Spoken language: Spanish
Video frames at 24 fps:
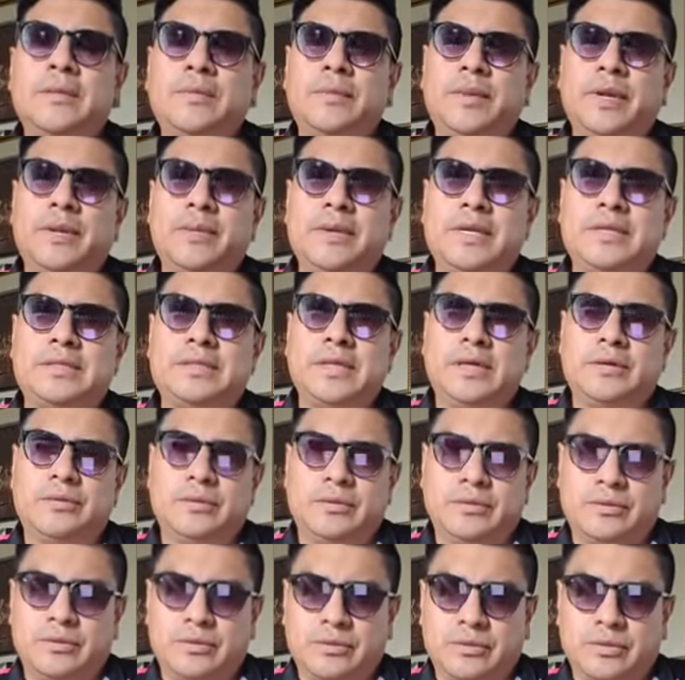prevista,
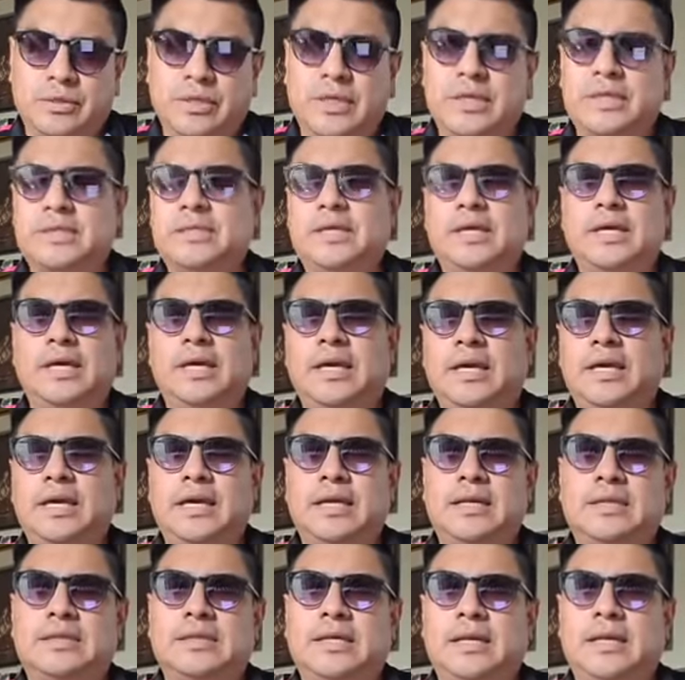cuando quise
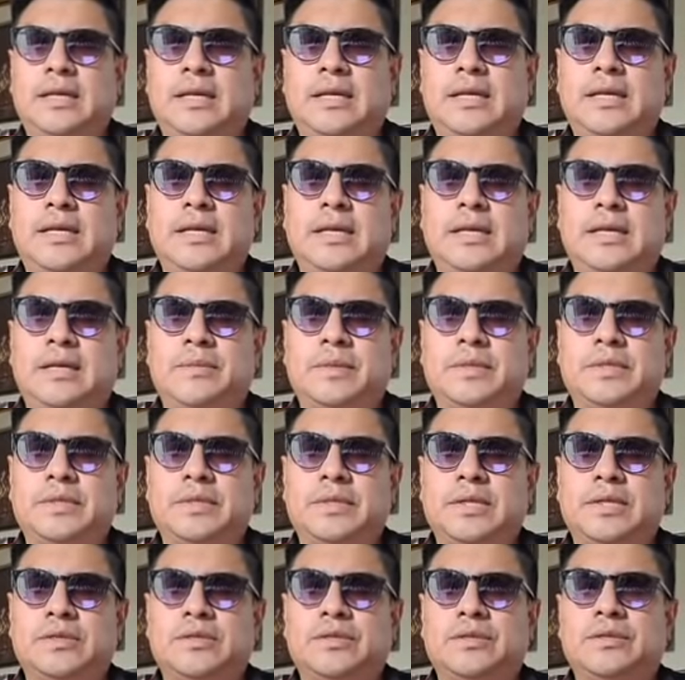ingresar a la,
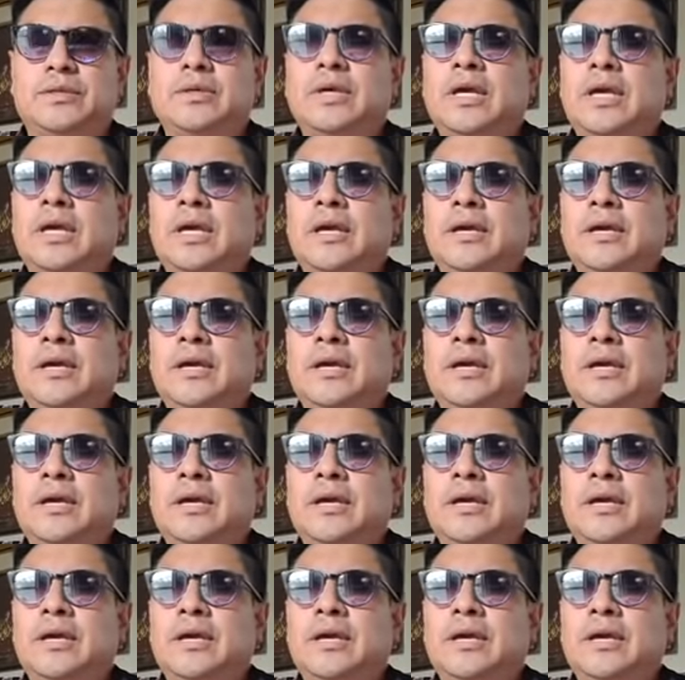presentación,